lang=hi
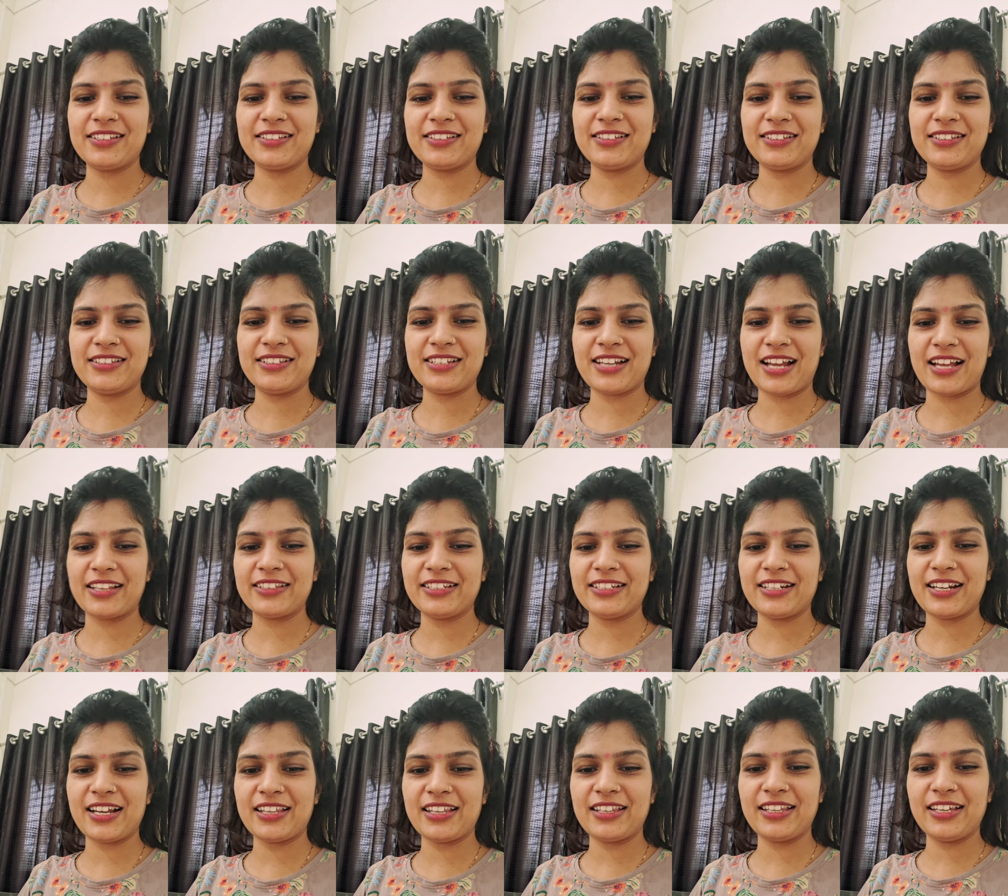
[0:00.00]
दीदी राधे
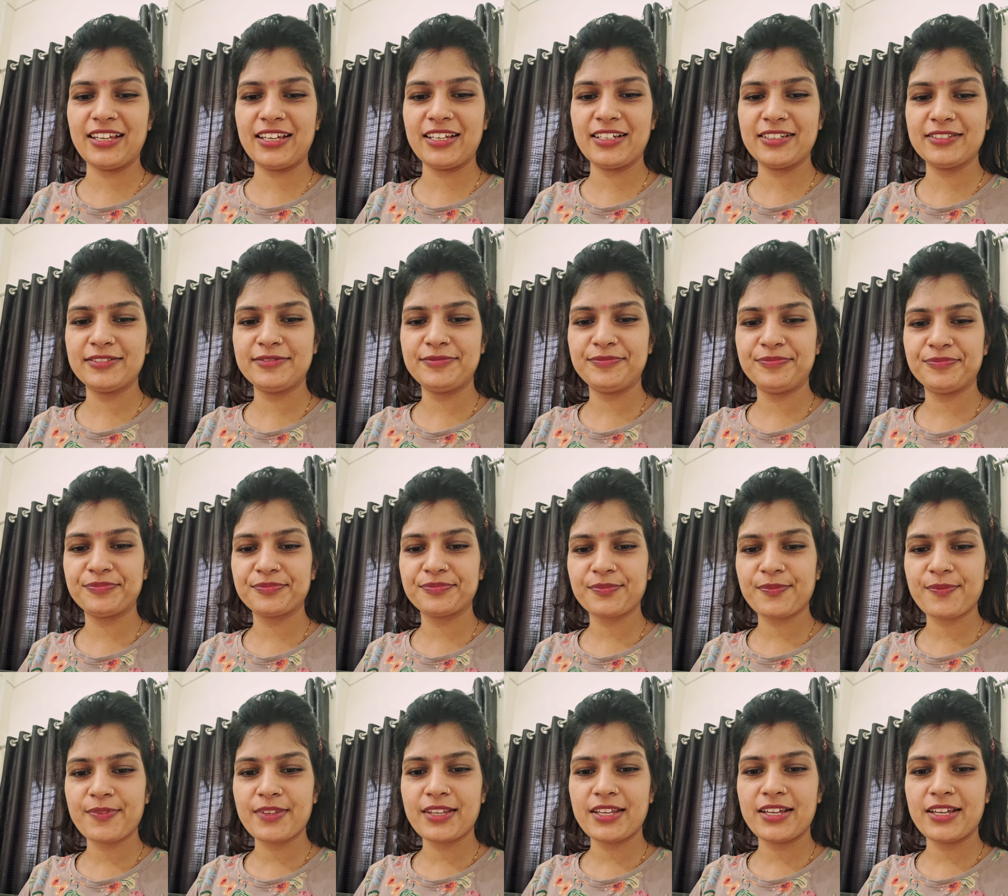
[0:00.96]
राधे
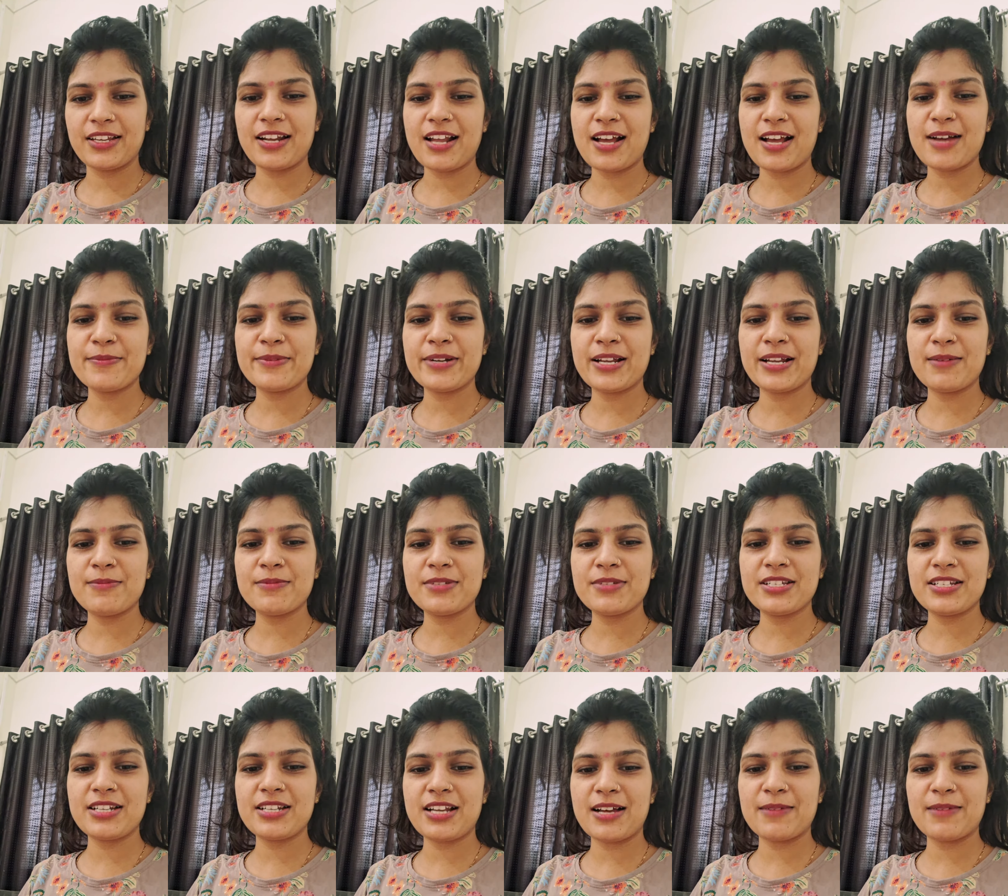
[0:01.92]
राम राम
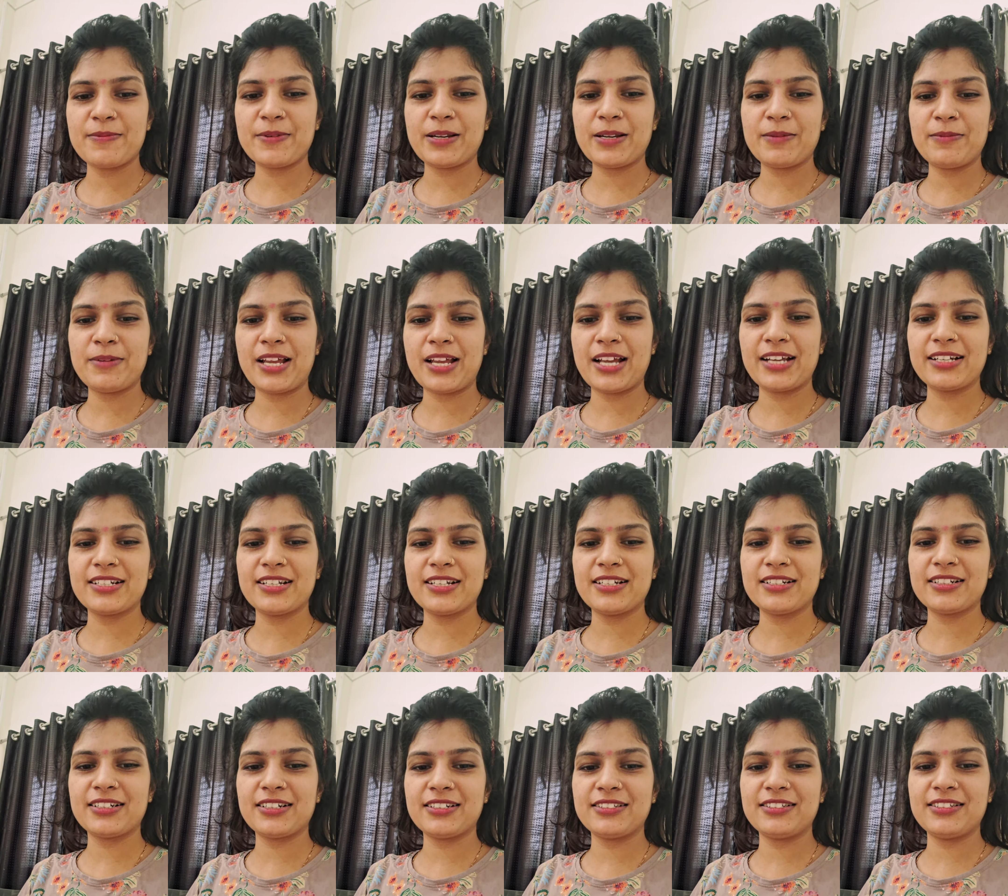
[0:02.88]
जी राम राम लाइक
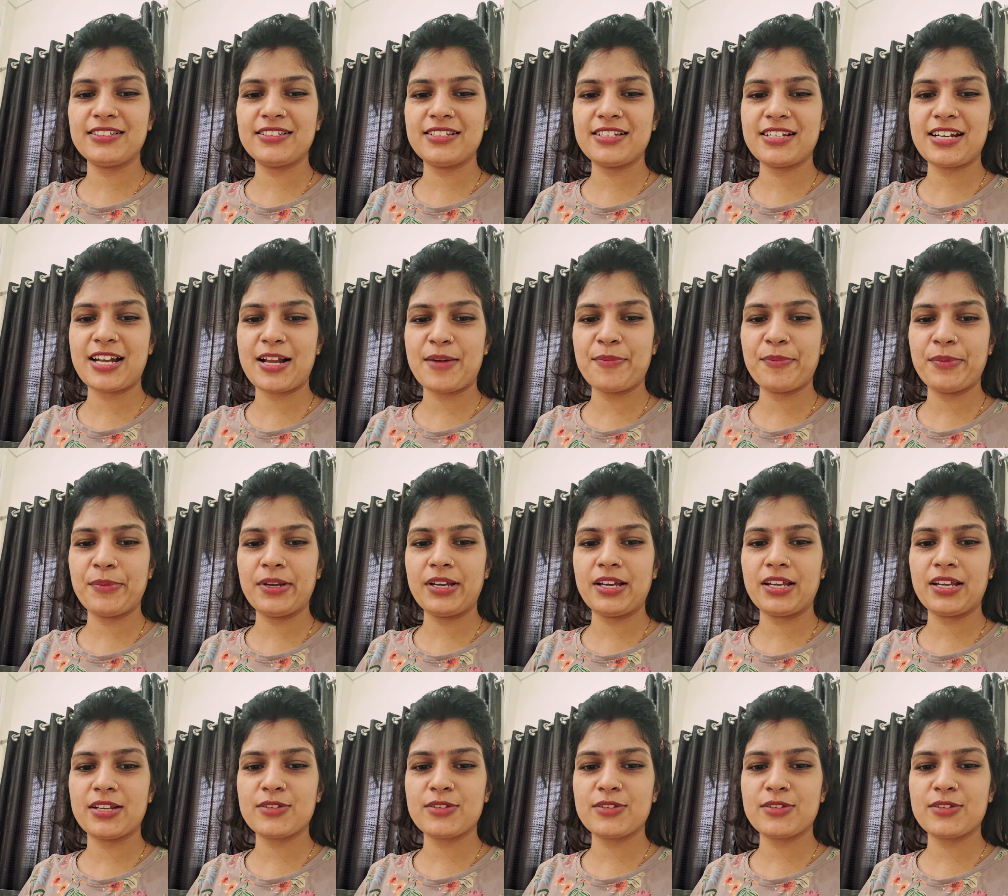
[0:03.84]
डन कर दीजिए राम अरे